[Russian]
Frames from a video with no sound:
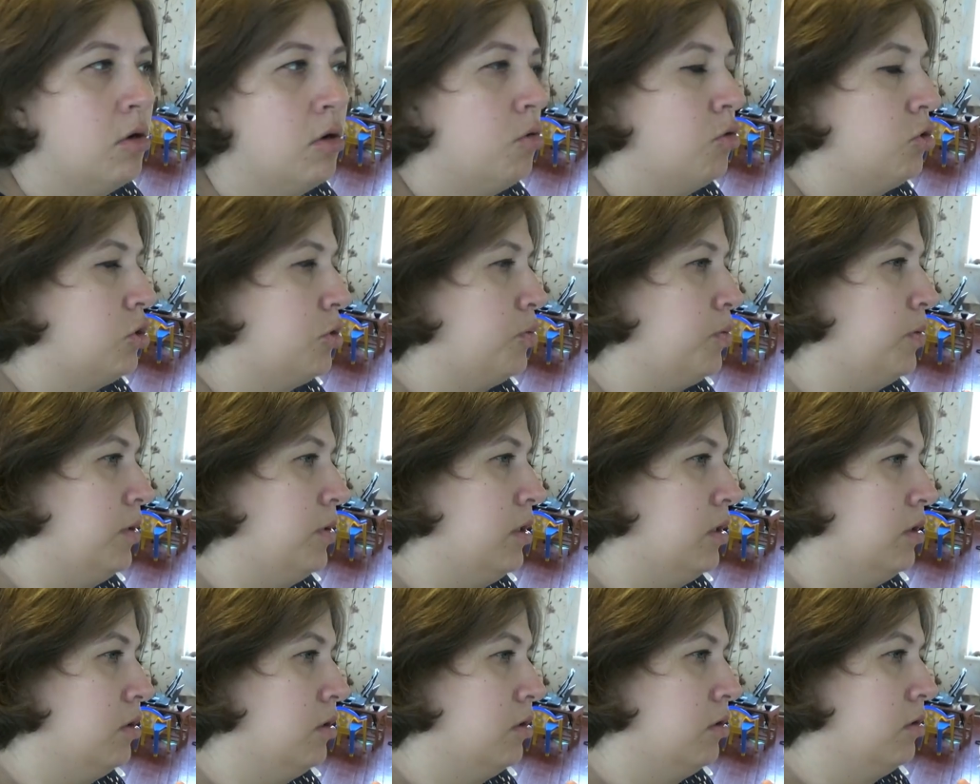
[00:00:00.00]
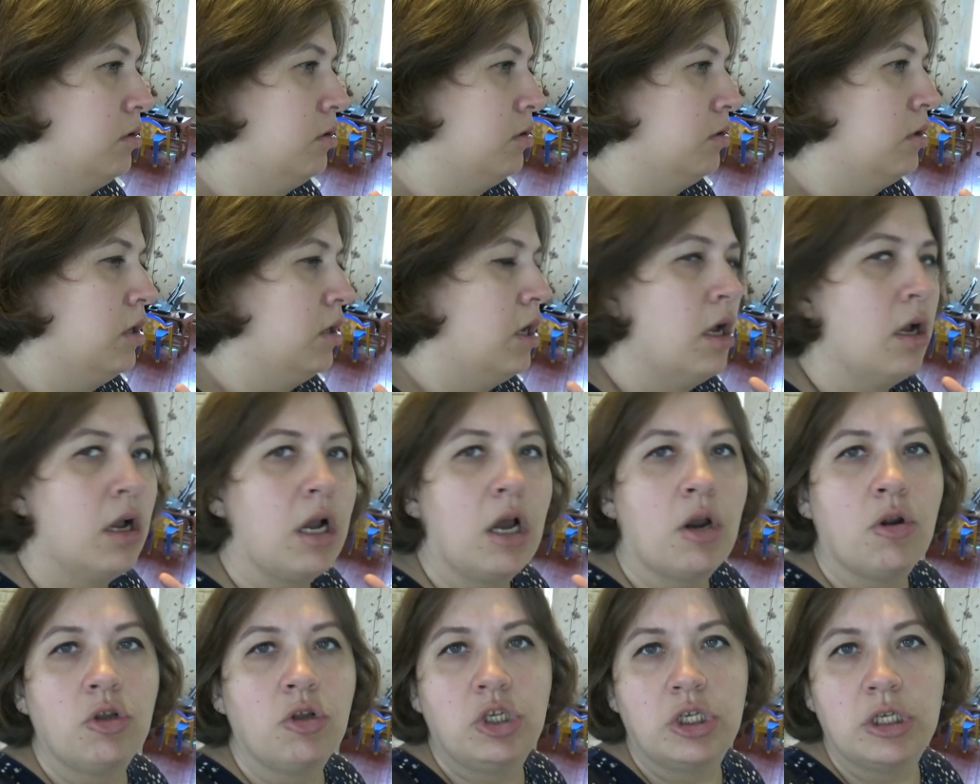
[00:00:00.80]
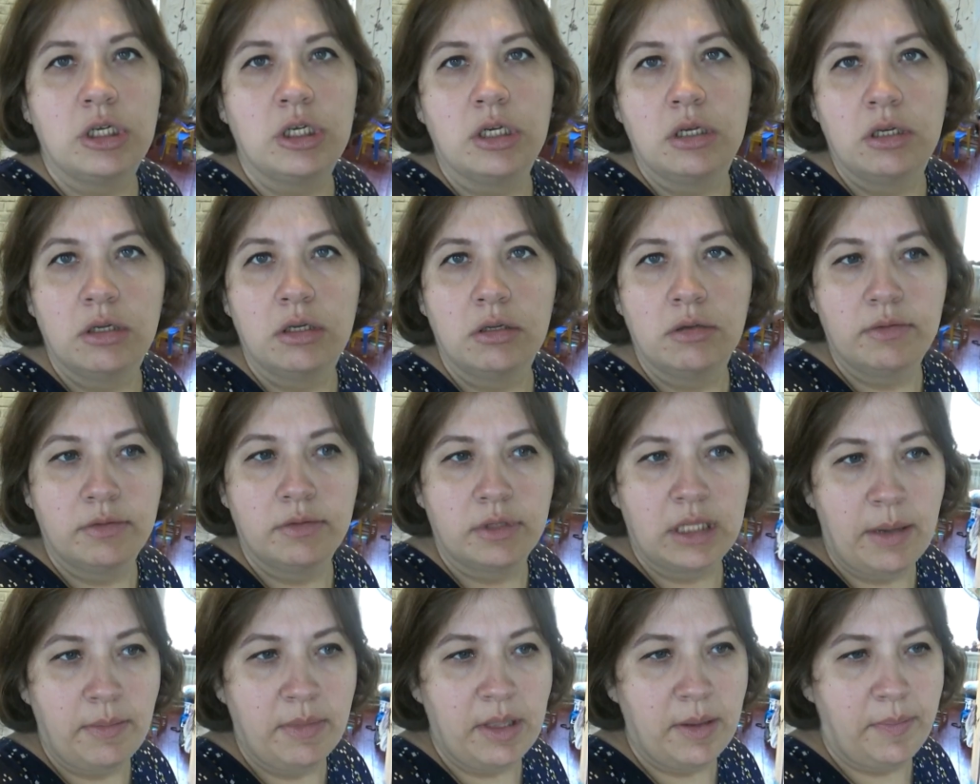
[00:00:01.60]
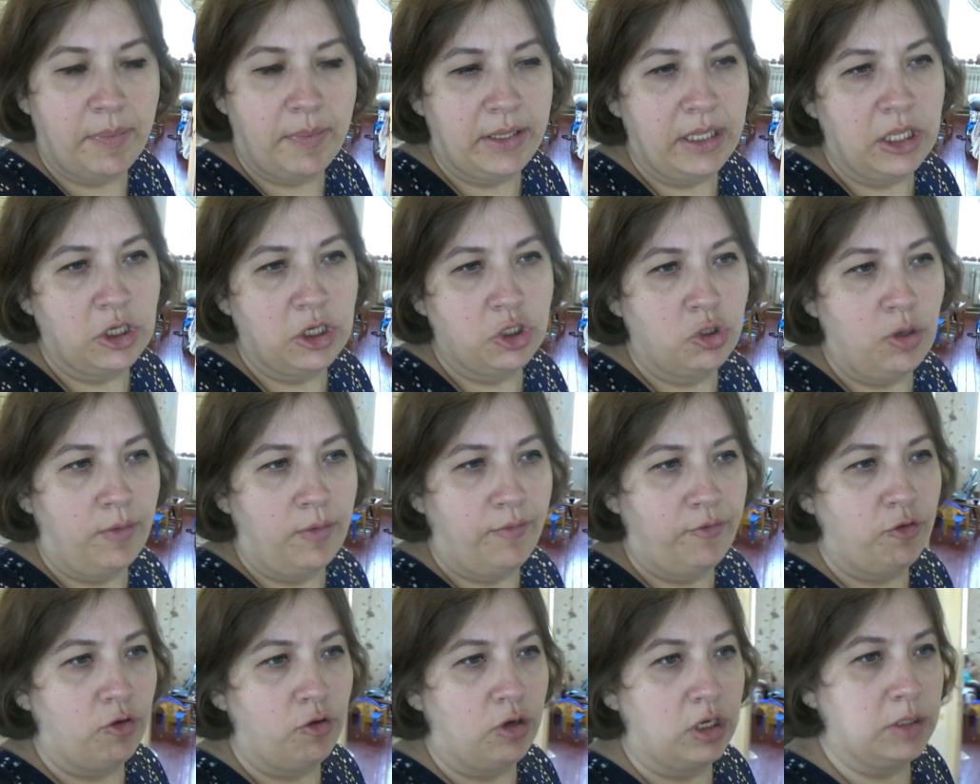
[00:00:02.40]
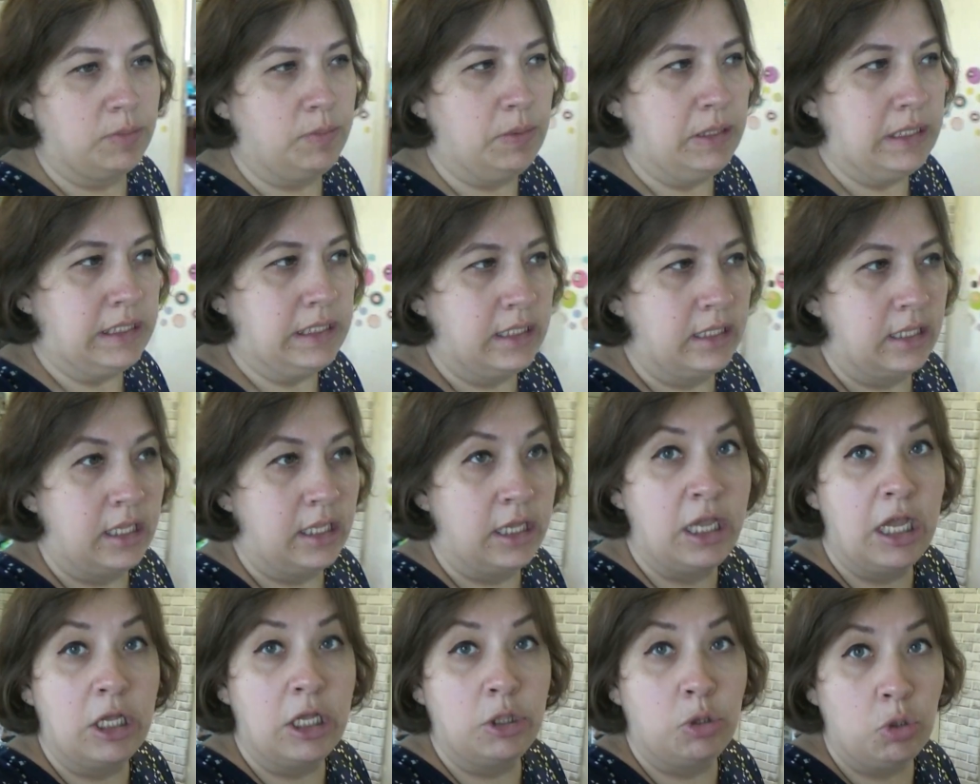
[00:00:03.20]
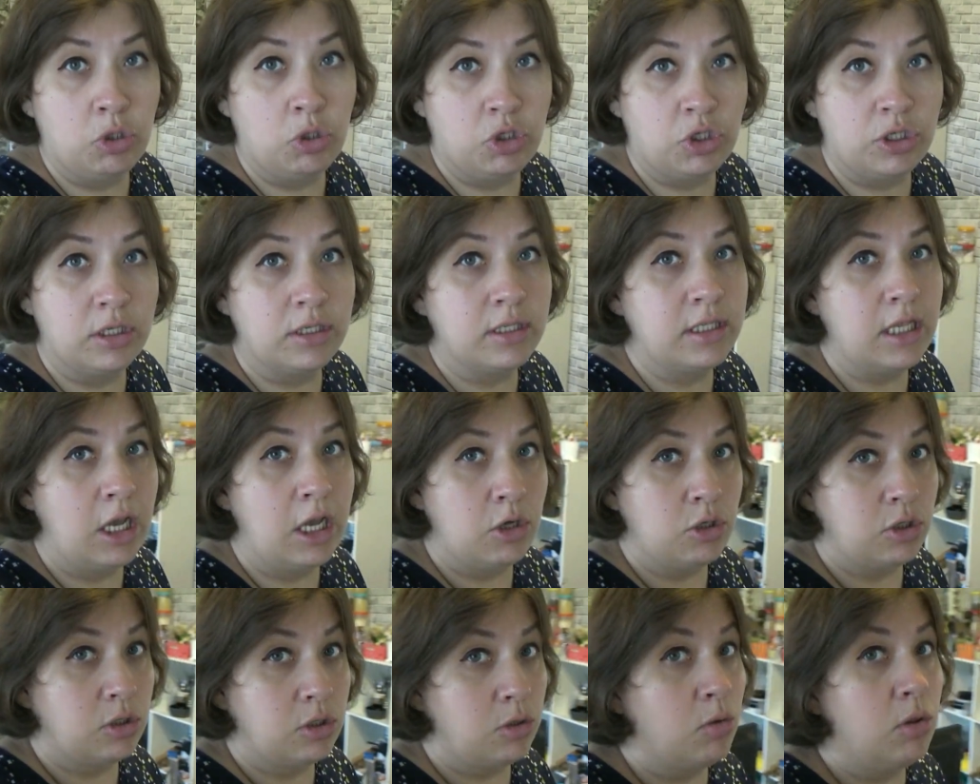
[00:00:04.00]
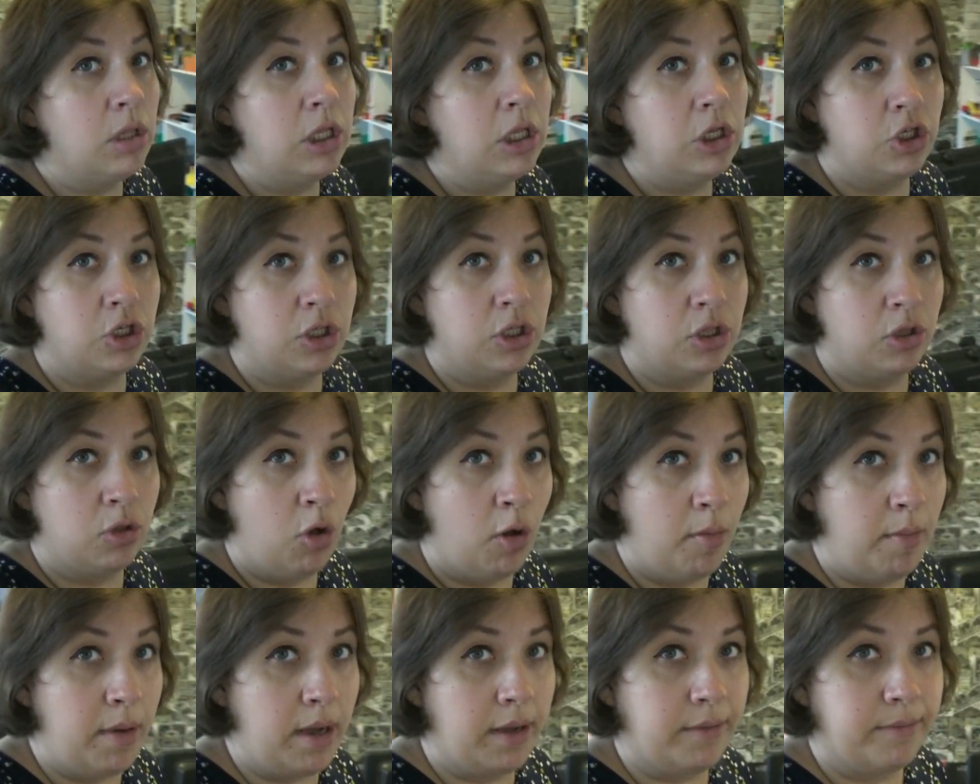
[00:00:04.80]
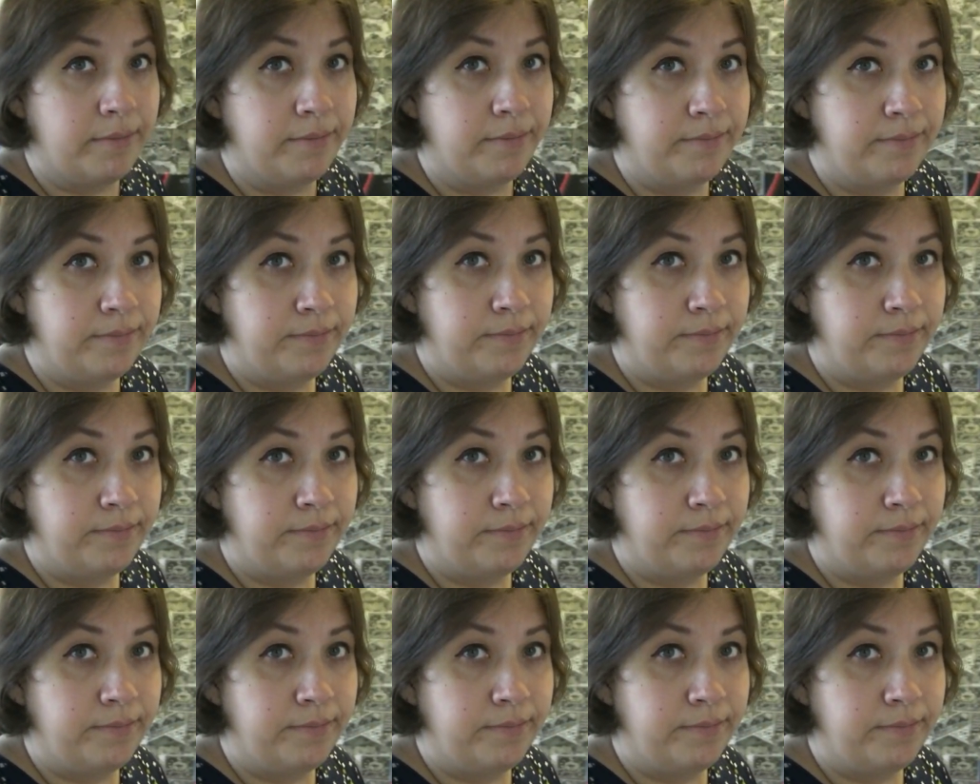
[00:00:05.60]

Господи. Короче, там, где про наш дом все расписано. Я точно знаю, что он лежит дома,